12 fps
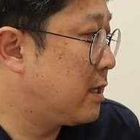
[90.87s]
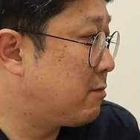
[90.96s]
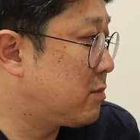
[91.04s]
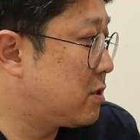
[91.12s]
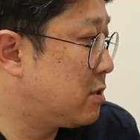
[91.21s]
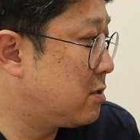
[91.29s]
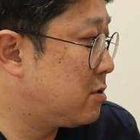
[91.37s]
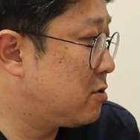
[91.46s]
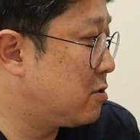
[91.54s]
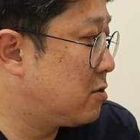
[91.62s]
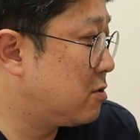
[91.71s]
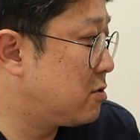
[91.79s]
아무튼
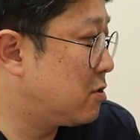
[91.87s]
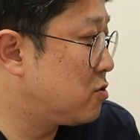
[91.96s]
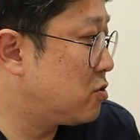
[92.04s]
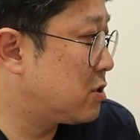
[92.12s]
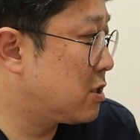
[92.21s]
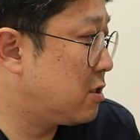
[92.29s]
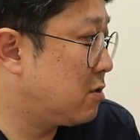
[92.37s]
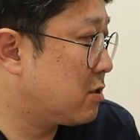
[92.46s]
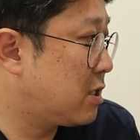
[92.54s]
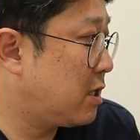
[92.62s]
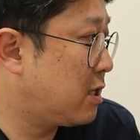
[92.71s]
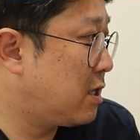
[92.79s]
어, 연조직의
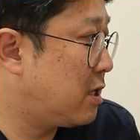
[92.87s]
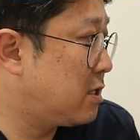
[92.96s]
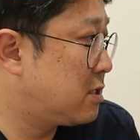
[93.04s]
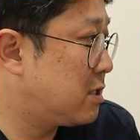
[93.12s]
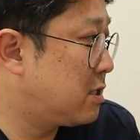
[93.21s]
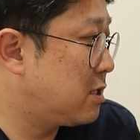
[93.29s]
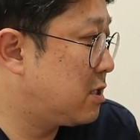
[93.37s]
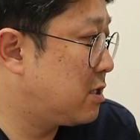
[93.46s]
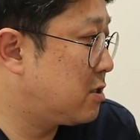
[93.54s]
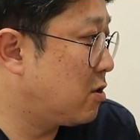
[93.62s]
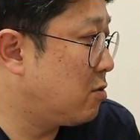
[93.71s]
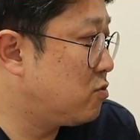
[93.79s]
형태가
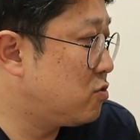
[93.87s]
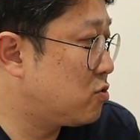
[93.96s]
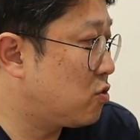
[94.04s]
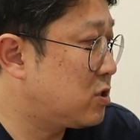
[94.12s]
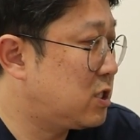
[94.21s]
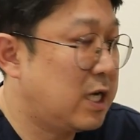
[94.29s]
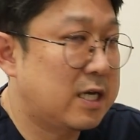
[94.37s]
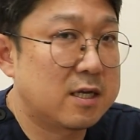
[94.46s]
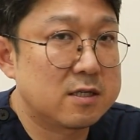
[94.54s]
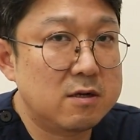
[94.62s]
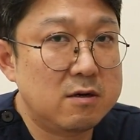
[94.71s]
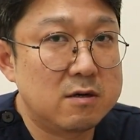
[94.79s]
이제 너무 좋지
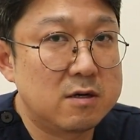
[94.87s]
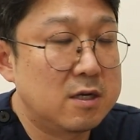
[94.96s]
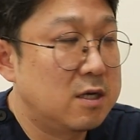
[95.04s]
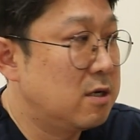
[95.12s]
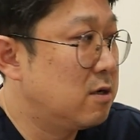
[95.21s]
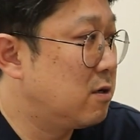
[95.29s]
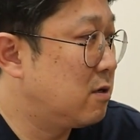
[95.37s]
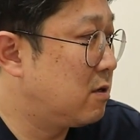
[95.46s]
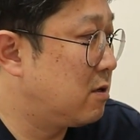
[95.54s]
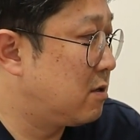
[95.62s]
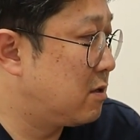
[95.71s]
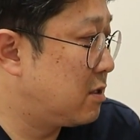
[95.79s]
않아서
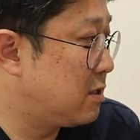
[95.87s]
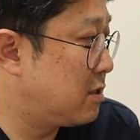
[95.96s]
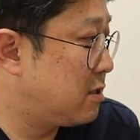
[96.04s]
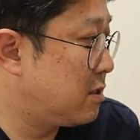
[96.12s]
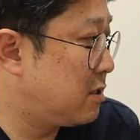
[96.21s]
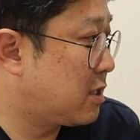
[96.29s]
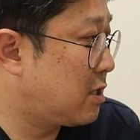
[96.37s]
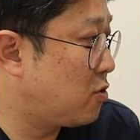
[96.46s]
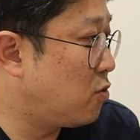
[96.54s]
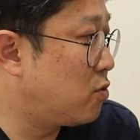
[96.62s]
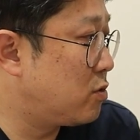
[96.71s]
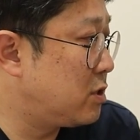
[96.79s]
어, 일단
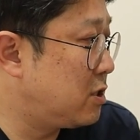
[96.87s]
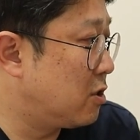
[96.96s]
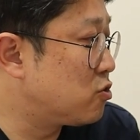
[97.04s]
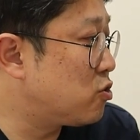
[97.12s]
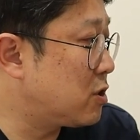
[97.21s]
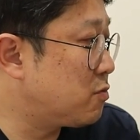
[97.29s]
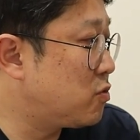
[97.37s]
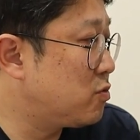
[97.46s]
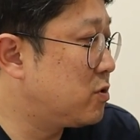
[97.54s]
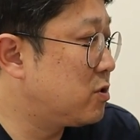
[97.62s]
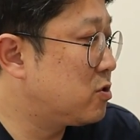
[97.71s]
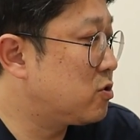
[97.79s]
요이 연조직
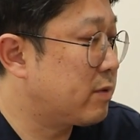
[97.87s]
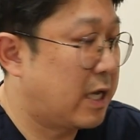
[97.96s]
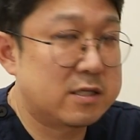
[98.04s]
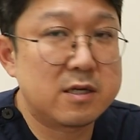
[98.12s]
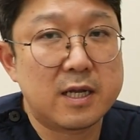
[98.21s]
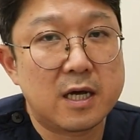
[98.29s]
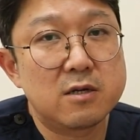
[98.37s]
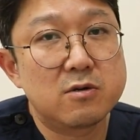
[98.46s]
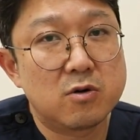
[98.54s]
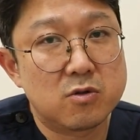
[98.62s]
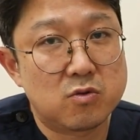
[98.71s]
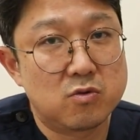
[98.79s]
부분을 좀
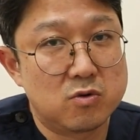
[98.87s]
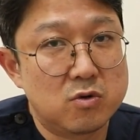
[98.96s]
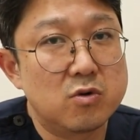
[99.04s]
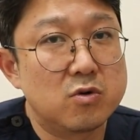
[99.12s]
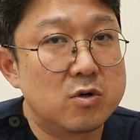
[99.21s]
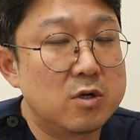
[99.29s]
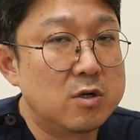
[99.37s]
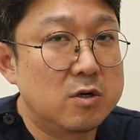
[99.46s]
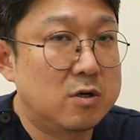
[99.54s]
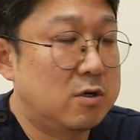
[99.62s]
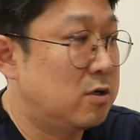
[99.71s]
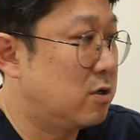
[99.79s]
개선하는 것도
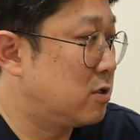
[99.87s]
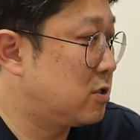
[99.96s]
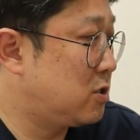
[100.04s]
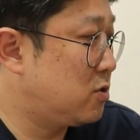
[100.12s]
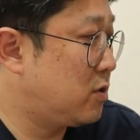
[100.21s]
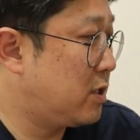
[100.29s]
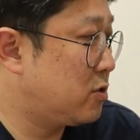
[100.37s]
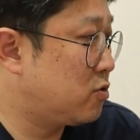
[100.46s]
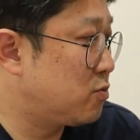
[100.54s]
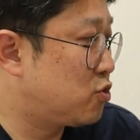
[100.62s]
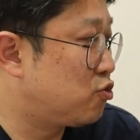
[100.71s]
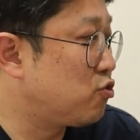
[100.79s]
어, 치료의
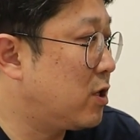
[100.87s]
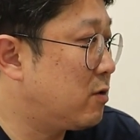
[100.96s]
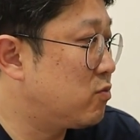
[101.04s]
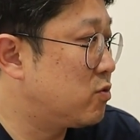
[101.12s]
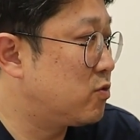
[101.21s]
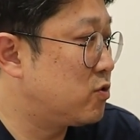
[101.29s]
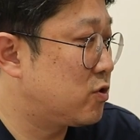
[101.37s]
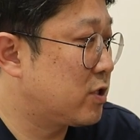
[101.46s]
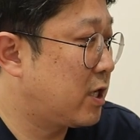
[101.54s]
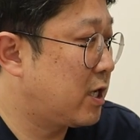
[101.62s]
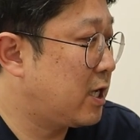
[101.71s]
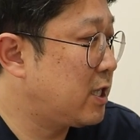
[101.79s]
좀 중요한 부분
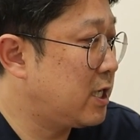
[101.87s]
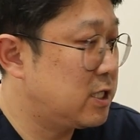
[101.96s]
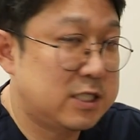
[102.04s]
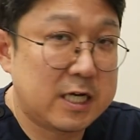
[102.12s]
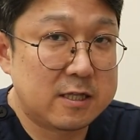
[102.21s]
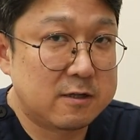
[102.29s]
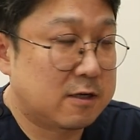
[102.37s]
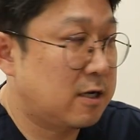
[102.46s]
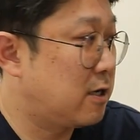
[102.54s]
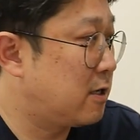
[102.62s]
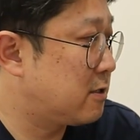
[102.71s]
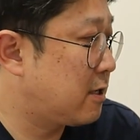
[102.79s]
중에 하나이지
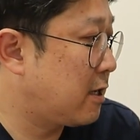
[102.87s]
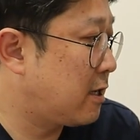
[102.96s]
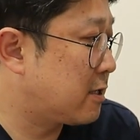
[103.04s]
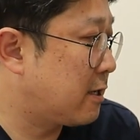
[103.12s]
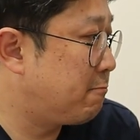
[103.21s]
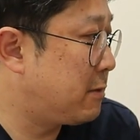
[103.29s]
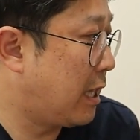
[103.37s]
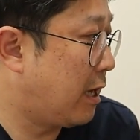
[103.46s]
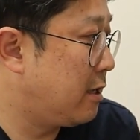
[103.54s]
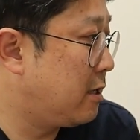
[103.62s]
않을까 생각을 합니다.